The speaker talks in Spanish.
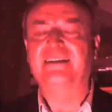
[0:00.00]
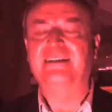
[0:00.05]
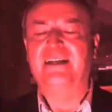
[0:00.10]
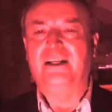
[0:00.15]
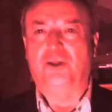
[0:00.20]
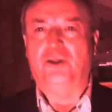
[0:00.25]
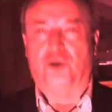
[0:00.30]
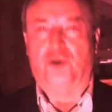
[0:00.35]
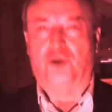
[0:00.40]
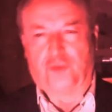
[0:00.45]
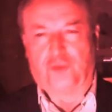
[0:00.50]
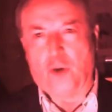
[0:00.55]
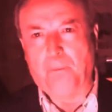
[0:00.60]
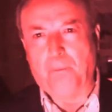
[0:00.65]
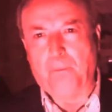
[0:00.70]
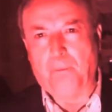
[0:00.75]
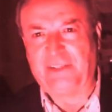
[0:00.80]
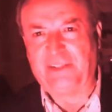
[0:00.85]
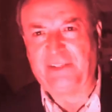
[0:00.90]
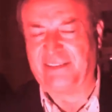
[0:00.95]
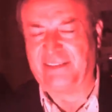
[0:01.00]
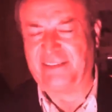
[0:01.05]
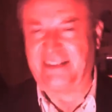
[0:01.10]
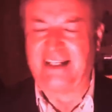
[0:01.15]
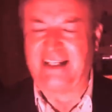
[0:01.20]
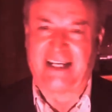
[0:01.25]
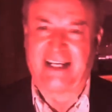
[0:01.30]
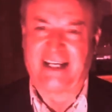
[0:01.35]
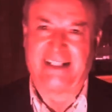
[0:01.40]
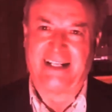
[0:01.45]
los cómplices
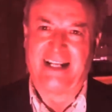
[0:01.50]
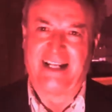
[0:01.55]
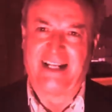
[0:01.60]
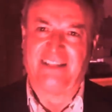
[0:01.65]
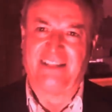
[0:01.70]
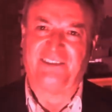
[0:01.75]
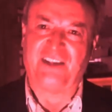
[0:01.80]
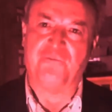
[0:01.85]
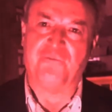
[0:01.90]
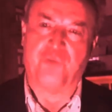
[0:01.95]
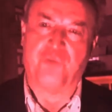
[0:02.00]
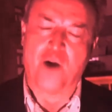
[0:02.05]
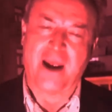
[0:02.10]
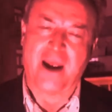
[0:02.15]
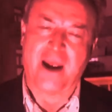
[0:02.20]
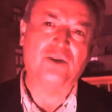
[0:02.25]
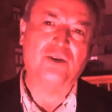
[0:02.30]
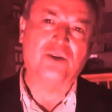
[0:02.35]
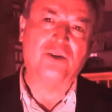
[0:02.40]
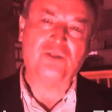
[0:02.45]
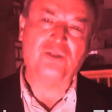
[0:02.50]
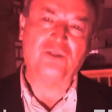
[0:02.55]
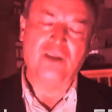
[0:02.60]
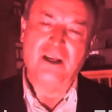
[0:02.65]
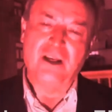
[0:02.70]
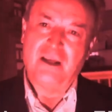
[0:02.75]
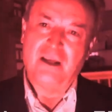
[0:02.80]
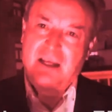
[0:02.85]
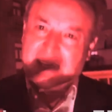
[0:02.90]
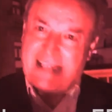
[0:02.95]
del general Cienfuegos,
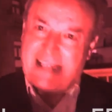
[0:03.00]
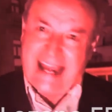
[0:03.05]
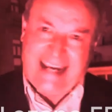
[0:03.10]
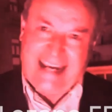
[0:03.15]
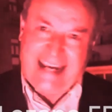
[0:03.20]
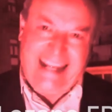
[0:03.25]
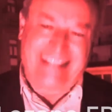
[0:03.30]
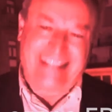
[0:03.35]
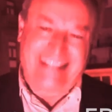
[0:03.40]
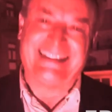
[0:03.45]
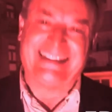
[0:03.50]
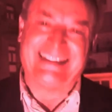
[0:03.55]
la gente